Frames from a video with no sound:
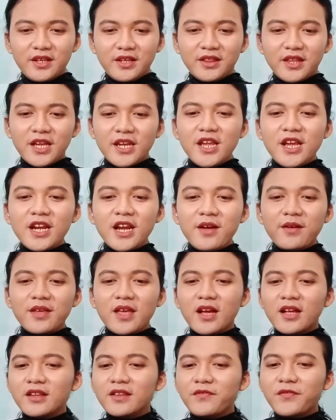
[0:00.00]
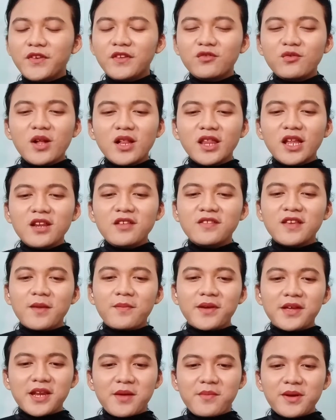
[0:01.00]
Tadi yang, yang visual tadi
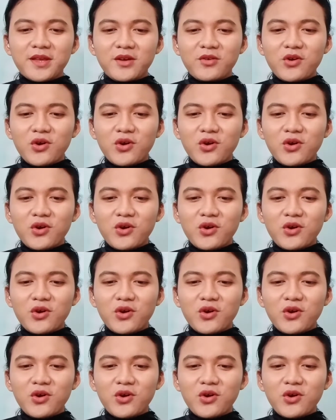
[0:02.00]
siapa ya namanya?